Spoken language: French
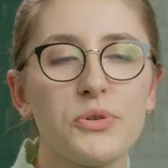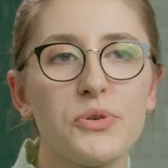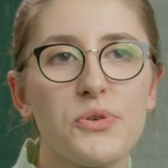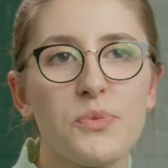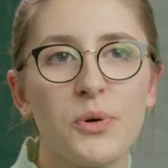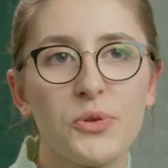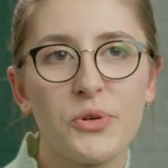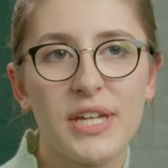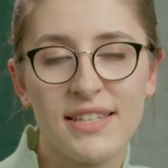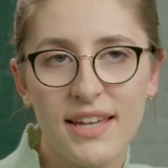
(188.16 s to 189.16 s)
que
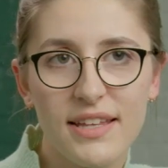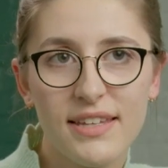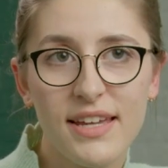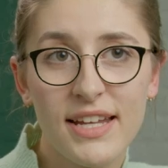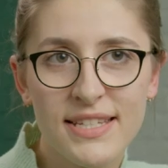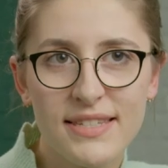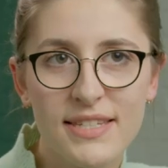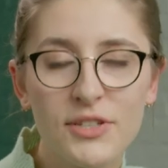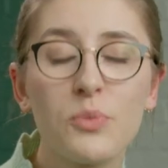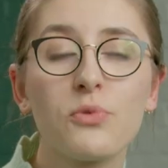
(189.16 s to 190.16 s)
pendant 4 années à les
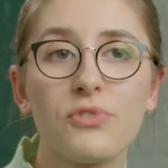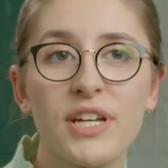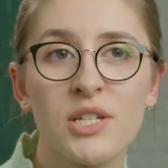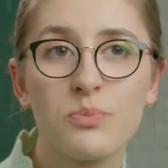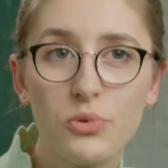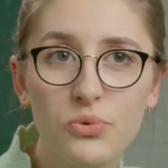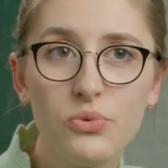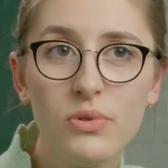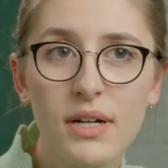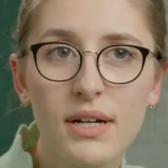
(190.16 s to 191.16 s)
6 comme on voyage
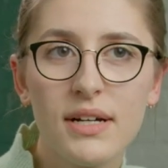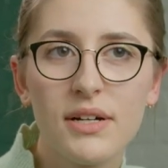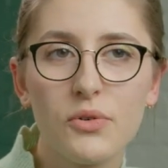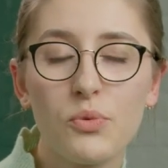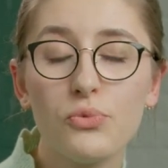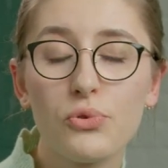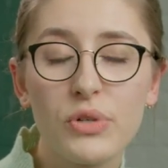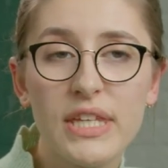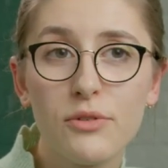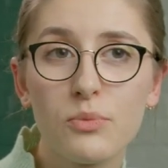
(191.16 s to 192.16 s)
beaucoup, on
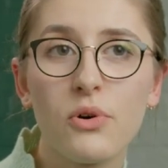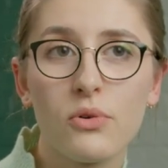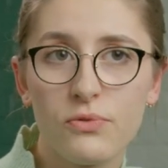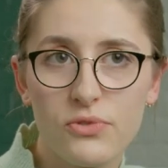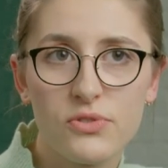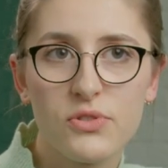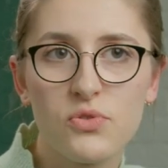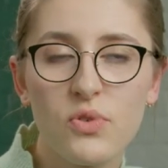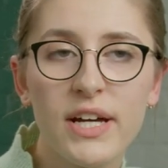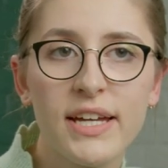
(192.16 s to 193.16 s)
mûrit, on prend confiance en
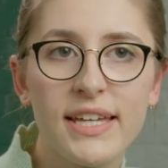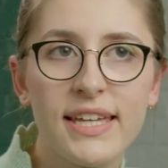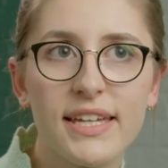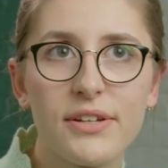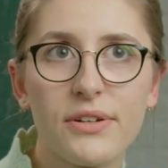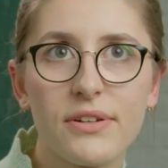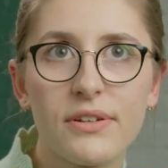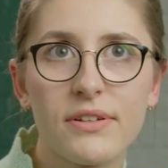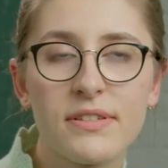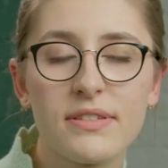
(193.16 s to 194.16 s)
soi et
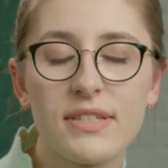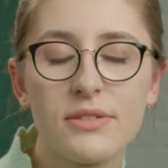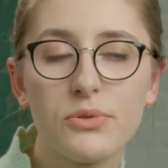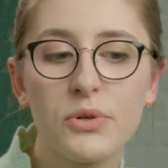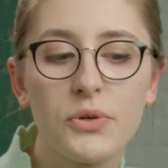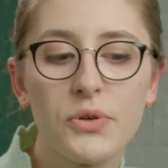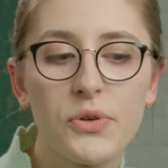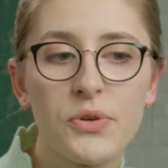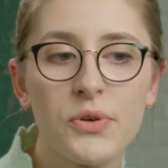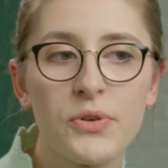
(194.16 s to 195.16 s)
euh, c'est sûr
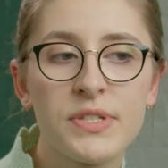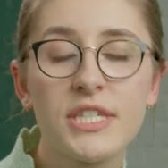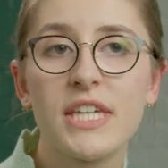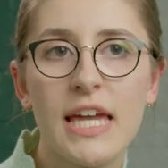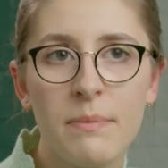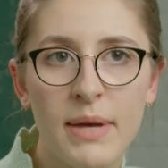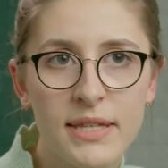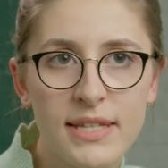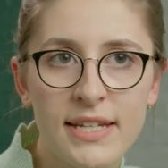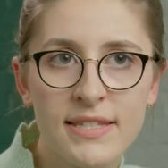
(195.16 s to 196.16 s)
que si j'avais pas
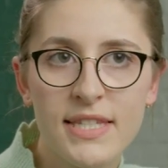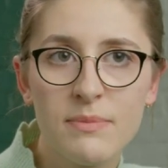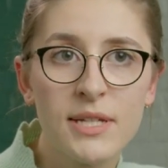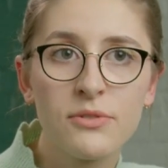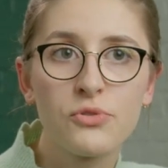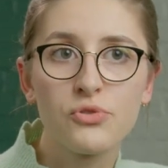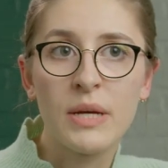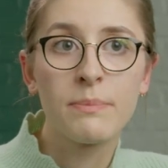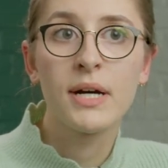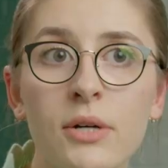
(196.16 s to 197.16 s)
été à les 6 peut-être que
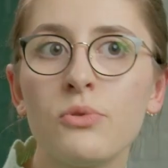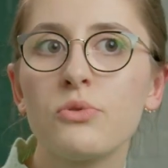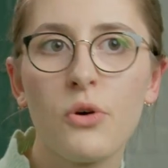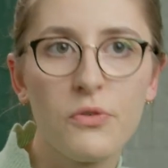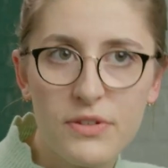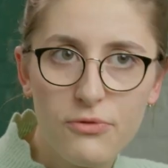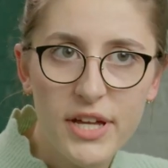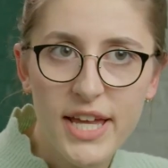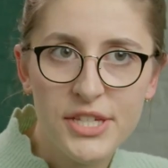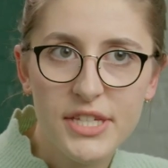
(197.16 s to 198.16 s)
j'aurais pas autant envie de
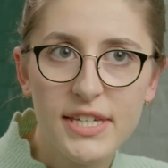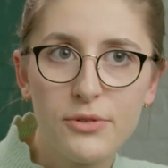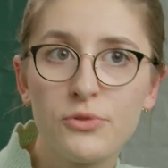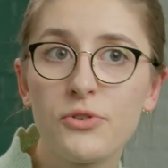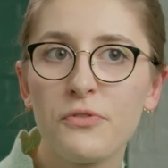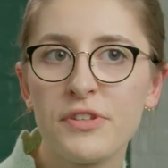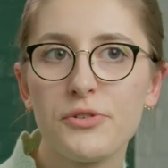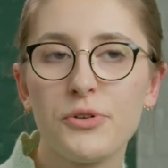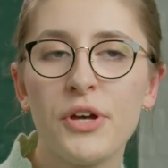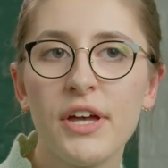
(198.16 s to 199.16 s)
voyager, autant envie
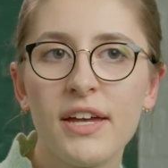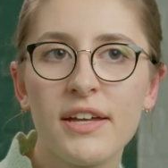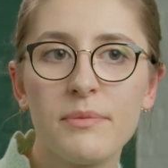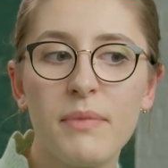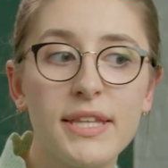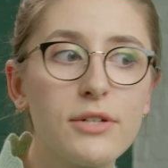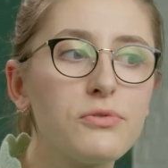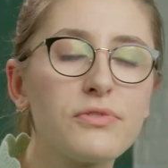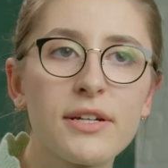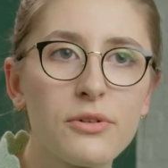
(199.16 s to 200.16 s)
de bah,
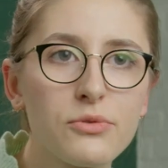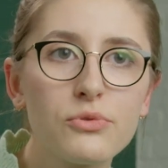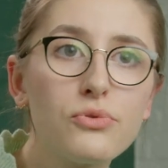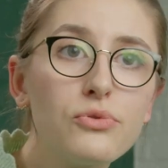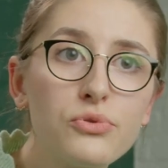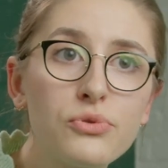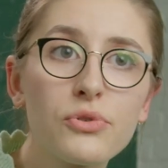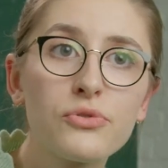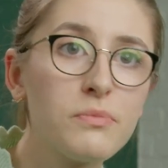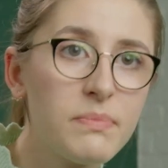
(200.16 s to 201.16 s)
découvrir d'autres
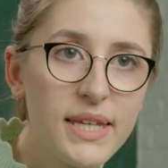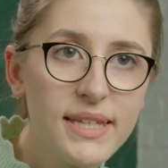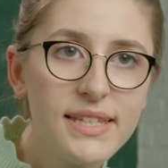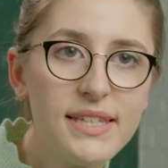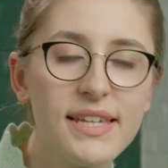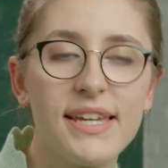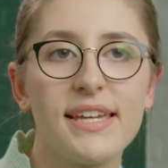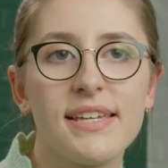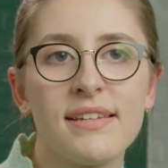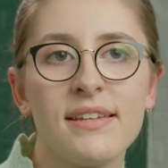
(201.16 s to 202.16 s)
cultures, d'autres pays
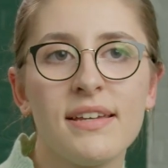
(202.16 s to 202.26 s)
et,